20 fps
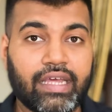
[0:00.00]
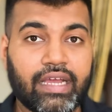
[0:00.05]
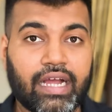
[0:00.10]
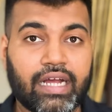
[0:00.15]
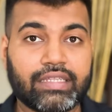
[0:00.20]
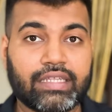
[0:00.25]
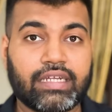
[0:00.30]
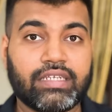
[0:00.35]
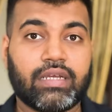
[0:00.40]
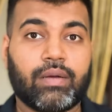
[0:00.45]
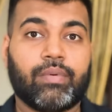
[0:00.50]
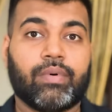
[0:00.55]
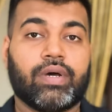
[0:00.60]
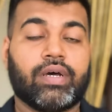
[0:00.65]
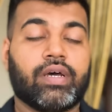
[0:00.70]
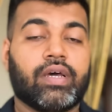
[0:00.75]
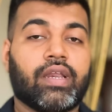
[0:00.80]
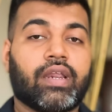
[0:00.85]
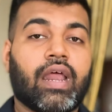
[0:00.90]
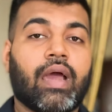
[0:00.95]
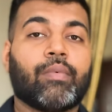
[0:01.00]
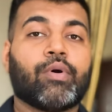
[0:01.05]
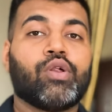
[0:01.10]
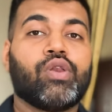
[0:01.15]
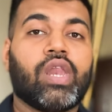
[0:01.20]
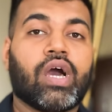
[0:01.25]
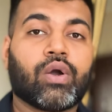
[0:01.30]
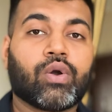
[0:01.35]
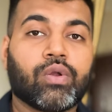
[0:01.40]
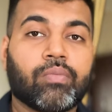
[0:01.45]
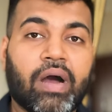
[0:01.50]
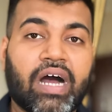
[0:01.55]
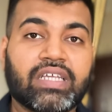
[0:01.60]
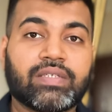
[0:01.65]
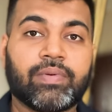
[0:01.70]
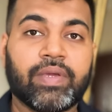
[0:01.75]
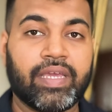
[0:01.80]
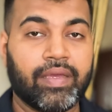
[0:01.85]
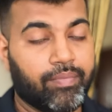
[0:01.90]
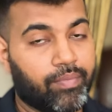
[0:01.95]
देखा था जब रहमुल्ला गुरबाज
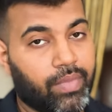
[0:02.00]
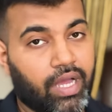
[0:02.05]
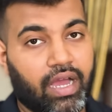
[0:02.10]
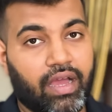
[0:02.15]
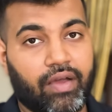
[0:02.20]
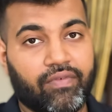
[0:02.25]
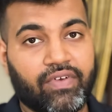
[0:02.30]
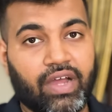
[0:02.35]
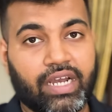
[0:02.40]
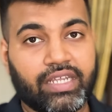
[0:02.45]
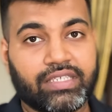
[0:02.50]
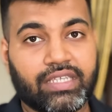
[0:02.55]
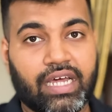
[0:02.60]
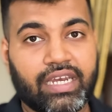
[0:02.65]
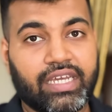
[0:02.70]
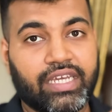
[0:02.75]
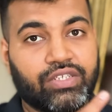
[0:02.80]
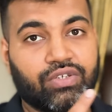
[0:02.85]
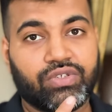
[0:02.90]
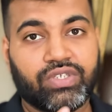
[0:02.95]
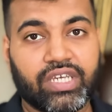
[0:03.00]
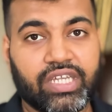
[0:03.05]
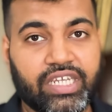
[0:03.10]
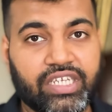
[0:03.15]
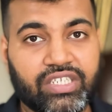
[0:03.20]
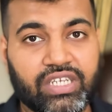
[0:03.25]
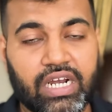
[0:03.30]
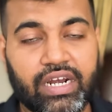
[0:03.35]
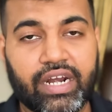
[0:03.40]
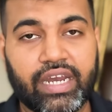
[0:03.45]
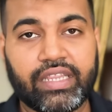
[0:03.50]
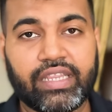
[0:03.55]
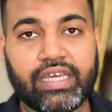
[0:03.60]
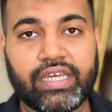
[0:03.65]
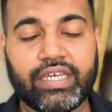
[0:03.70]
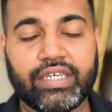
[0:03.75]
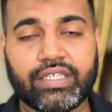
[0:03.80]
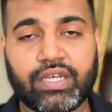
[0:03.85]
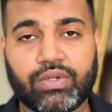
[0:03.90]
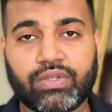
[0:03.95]
भी अफगानिस्तान की जो सीरीज़ चल रही
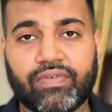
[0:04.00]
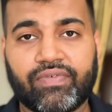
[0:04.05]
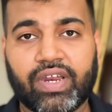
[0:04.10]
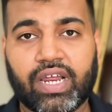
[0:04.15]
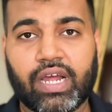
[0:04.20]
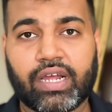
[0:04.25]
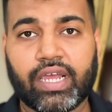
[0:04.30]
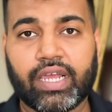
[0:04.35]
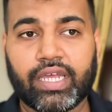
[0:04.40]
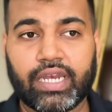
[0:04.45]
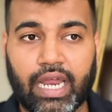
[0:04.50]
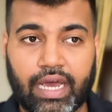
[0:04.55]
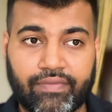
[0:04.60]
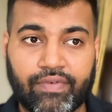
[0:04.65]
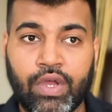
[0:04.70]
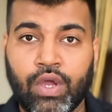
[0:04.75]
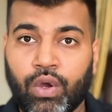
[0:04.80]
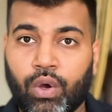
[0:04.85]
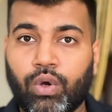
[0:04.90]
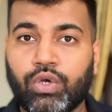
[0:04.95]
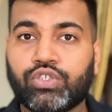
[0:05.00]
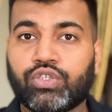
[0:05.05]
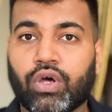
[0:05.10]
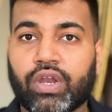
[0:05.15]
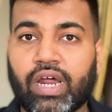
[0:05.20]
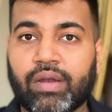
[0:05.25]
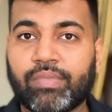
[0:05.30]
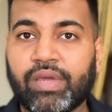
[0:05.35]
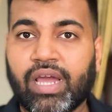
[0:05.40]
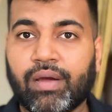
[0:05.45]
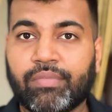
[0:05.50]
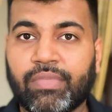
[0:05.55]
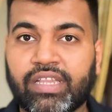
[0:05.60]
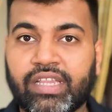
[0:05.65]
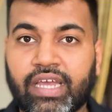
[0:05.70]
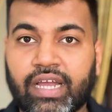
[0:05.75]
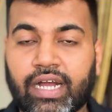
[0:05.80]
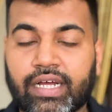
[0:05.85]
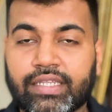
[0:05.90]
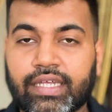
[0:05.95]
थी साउथ अफ्रीका के खिलाफ उस दौरान भी हमने
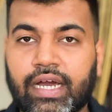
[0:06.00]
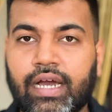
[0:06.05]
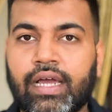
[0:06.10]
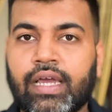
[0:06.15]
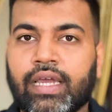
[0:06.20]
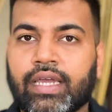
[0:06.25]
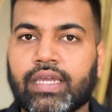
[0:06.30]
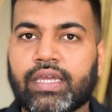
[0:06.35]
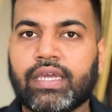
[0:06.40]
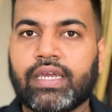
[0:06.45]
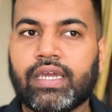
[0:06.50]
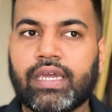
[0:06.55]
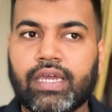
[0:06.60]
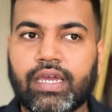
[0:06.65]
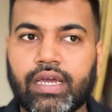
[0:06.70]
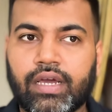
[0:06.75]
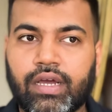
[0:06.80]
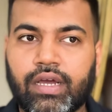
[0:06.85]
देखा था कि